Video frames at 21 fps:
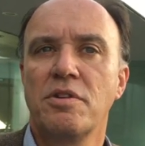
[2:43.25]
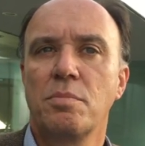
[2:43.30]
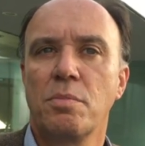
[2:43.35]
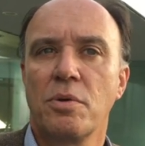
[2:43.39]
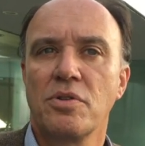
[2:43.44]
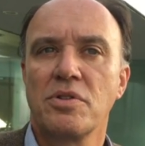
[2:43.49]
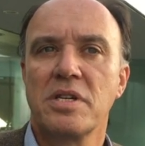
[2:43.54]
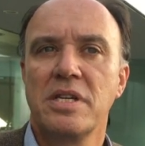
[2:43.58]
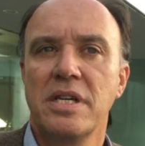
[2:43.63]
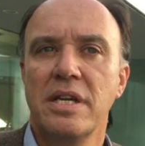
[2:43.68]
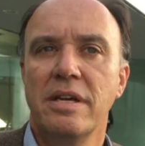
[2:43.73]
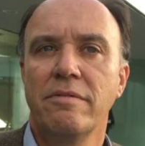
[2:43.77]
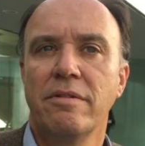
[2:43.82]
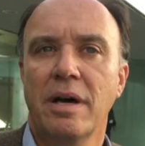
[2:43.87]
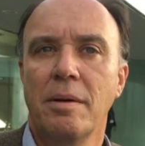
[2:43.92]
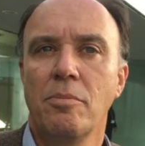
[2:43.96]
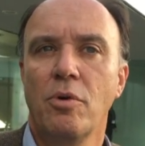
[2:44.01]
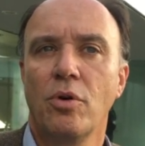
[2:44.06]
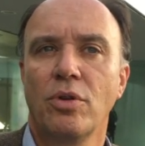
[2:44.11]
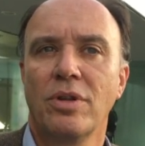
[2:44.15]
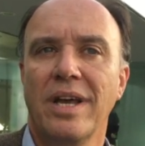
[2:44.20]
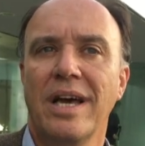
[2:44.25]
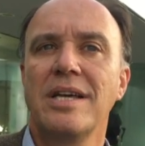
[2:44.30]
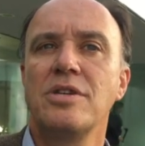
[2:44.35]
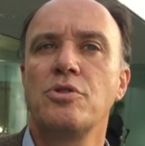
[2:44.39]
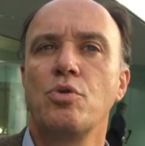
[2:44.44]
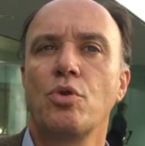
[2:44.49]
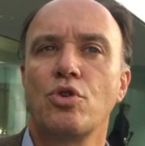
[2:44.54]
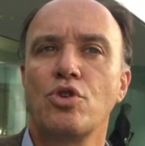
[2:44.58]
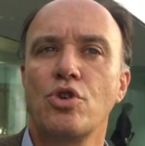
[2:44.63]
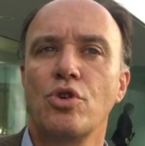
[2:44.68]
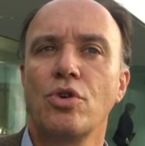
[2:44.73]
Je pense qu'il est vraiment très
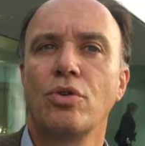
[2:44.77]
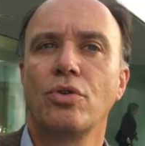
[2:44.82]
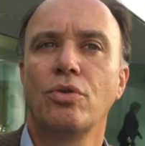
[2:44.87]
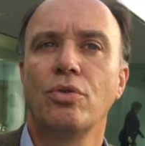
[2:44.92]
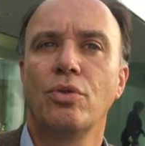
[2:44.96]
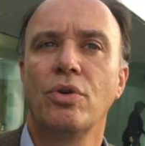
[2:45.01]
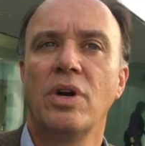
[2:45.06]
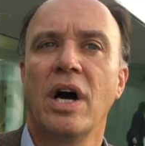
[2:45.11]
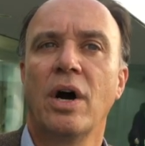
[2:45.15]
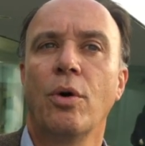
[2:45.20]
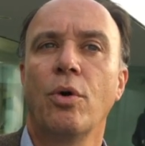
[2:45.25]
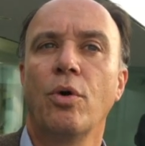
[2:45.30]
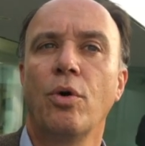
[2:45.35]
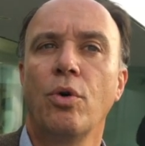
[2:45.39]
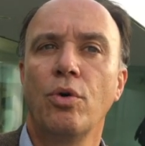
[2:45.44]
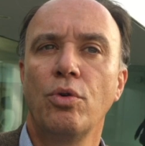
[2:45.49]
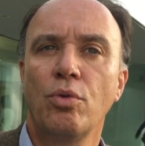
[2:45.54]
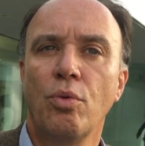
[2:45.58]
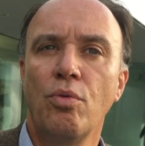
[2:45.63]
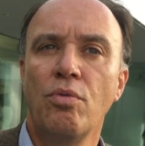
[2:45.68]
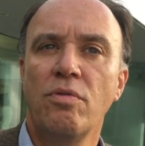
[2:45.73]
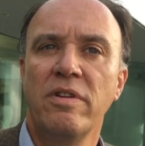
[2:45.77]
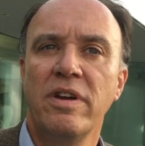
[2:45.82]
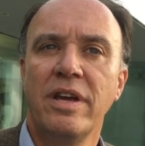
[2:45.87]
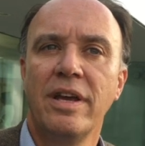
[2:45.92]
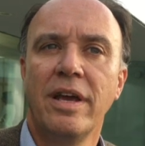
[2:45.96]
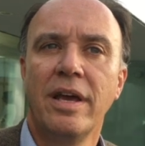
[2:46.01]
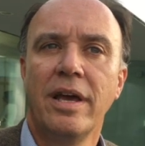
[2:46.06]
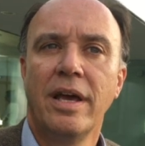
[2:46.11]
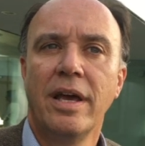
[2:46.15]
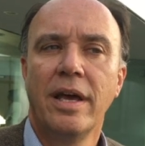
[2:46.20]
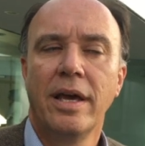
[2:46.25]
urgent de la retrouver
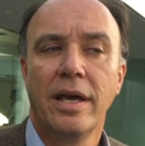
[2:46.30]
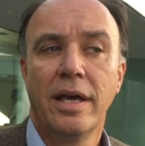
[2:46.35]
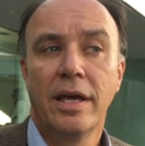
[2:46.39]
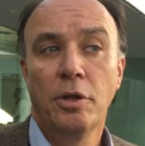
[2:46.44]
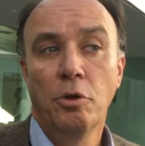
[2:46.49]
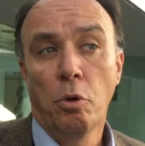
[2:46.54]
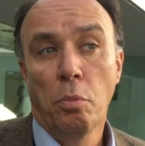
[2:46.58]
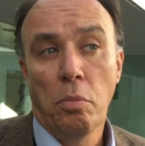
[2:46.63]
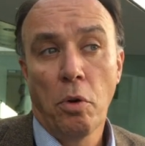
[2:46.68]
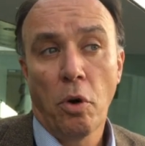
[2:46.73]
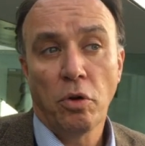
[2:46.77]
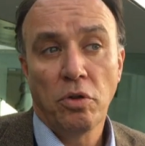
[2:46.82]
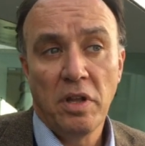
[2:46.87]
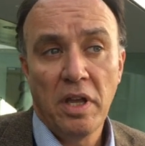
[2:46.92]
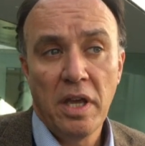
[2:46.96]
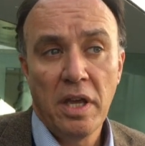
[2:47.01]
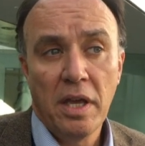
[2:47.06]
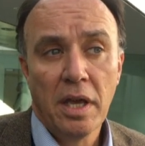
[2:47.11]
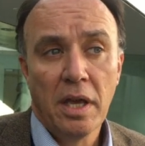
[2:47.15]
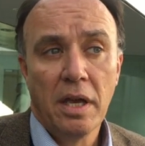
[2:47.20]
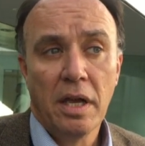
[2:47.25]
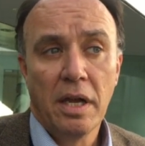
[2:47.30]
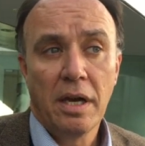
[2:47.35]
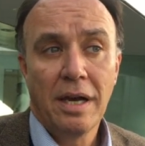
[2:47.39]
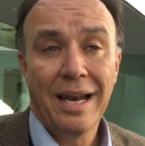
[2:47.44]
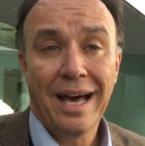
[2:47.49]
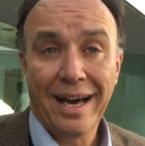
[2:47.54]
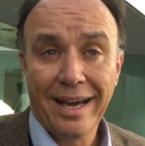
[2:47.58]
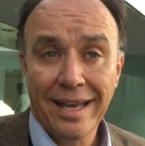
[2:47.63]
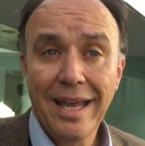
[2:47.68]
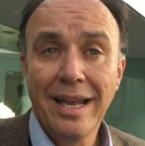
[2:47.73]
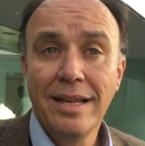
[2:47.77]
et de porter la
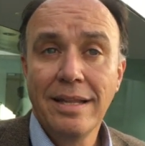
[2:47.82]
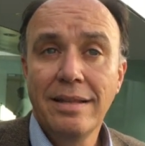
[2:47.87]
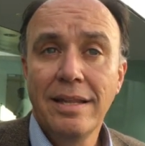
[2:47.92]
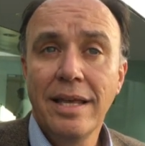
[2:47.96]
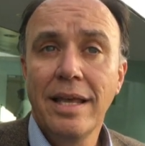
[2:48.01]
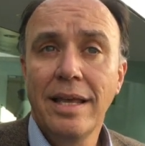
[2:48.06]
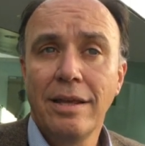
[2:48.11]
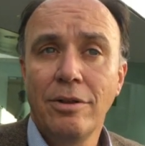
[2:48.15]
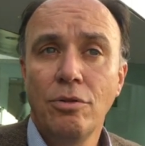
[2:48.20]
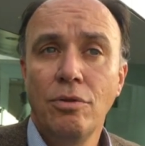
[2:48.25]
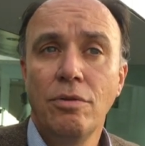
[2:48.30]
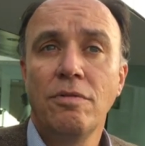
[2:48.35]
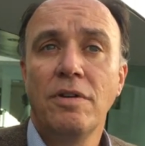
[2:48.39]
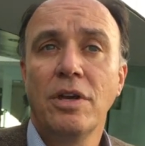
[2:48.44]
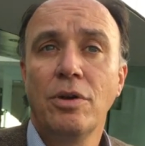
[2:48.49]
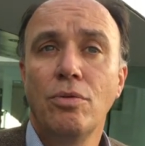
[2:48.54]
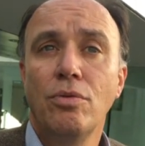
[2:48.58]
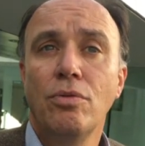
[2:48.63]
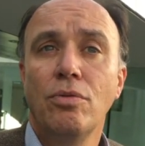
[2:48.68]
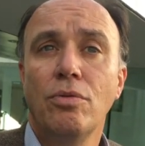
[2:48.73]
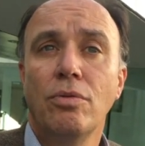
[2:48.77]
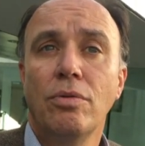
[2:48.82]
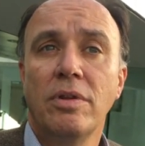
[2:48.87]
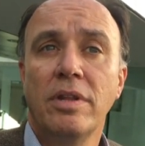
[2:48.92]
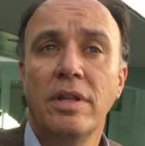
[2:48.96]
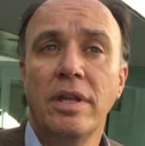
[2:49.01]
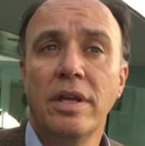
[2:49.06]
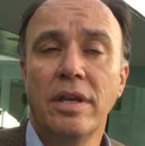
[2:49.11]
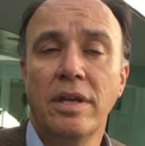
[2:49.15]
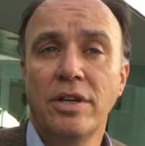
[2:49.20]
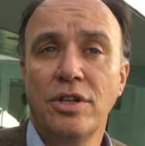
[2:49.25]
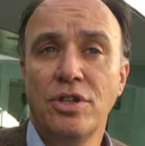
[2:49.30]
réalité du vécu
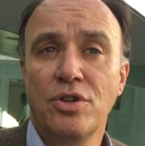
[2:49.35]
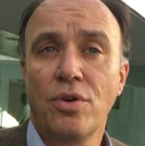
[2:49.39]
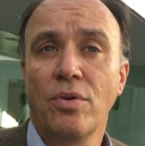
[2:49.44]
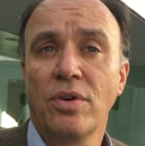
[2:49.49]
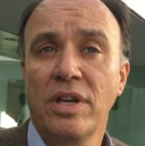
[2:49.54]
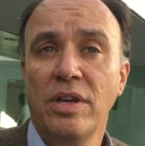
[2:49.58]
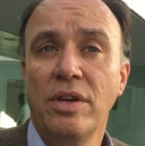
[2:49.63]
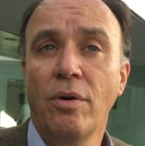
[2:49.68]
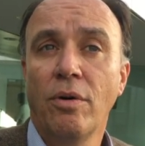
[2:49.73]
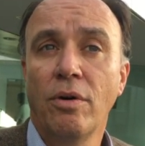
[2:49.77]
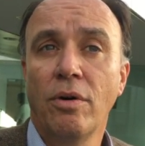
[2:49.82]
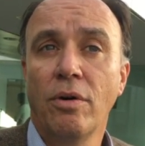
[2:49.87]
des gens qui,